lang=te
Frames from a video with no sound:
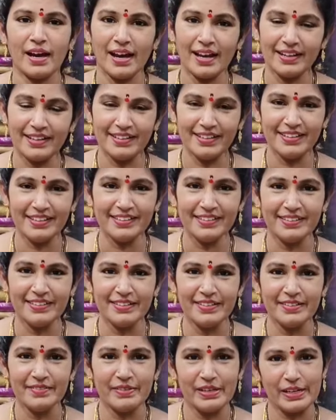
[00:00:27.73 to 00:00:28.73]
హాయ్ అండి
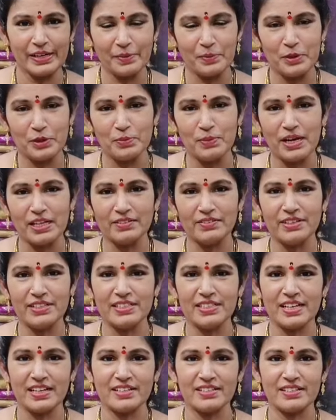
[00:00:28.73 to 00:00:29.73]
వెల్కమ్ టు మాధవి
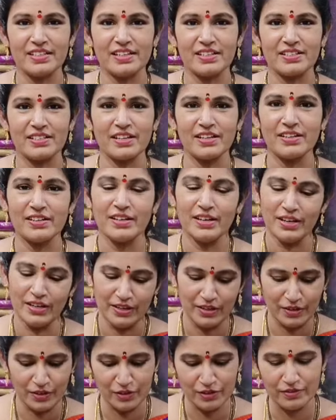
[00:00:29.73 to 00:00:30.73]
శారీ సెలెక్షన్
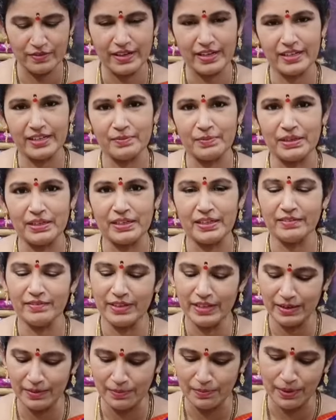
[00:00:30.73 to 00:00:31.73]
ఈరోజు వెరైటీ మనకి
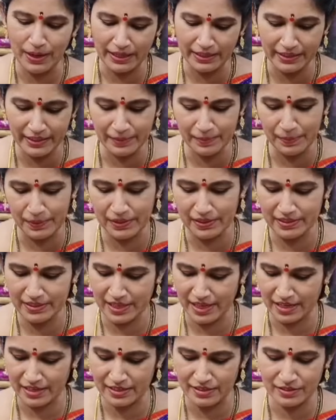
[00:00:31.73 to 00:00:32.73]
ఇవి బాందిని ప్రింట్
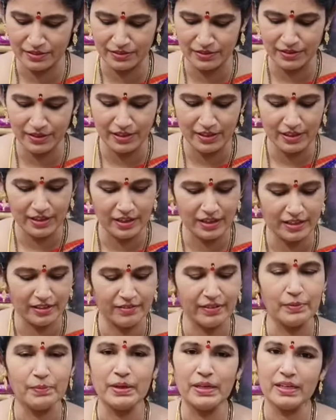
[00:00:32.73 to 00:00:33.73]
శారీస్ అండ్
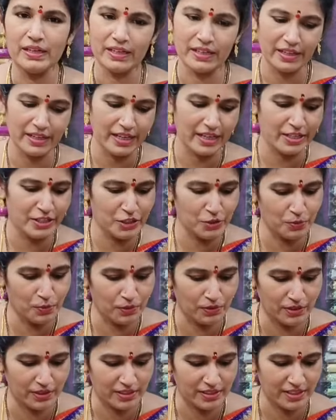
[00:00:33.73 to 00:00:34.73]
ఇవి మనకి కంచి
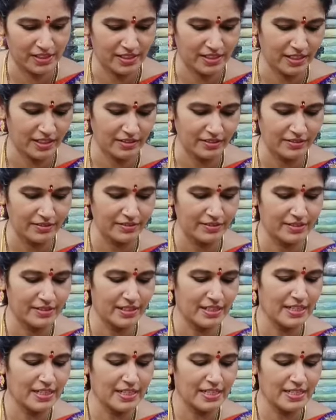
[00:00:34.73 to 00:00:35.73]
బోర్డర్స్ ఇచ్చారు
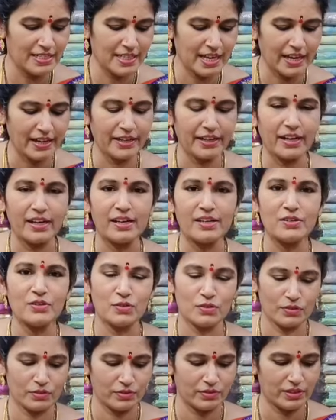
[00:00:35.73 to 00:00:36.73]
శారీ కలర్
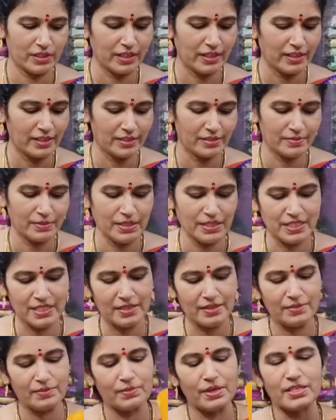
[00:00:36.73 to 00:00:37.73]
చూసుకుంటే
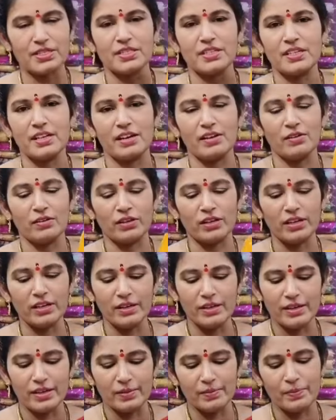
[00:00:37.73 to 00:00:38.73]
మంచి మస్టర్డ్
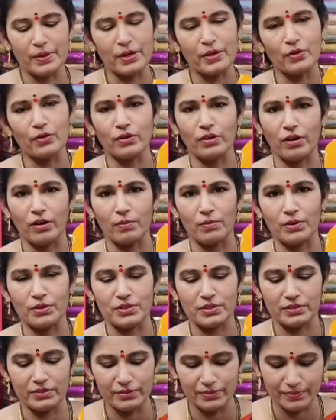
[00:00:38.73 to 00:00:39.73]
మెరూన్
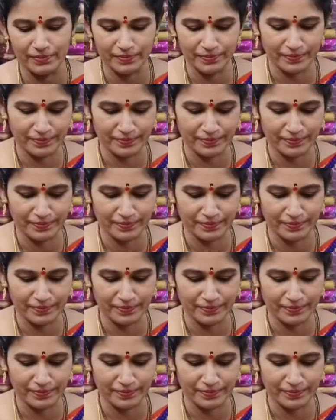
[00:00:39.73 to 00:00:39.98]
కాంబినేషను